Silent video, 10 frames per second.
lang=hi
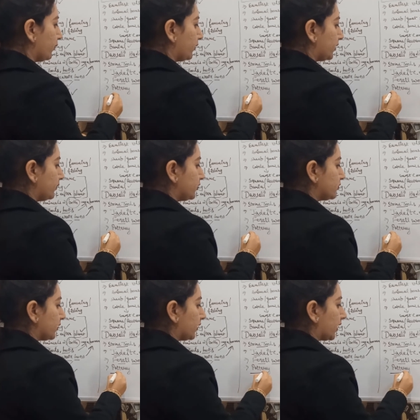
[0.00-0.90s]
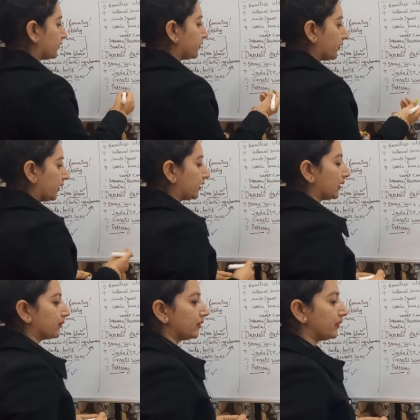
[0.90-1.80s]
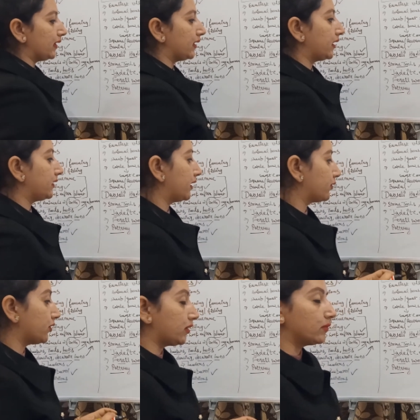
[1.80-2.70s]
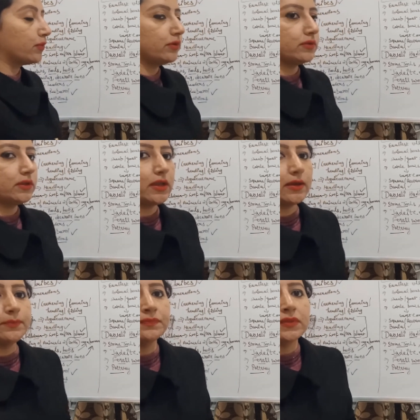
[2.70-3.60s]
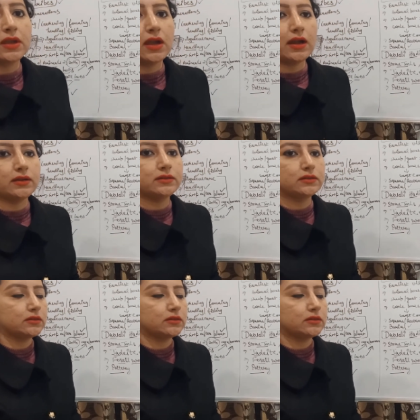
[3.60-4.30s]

पोट्री भी जो है काफी फाइन टाइप की मिली है डेकोरेटेड पोट्री है एंड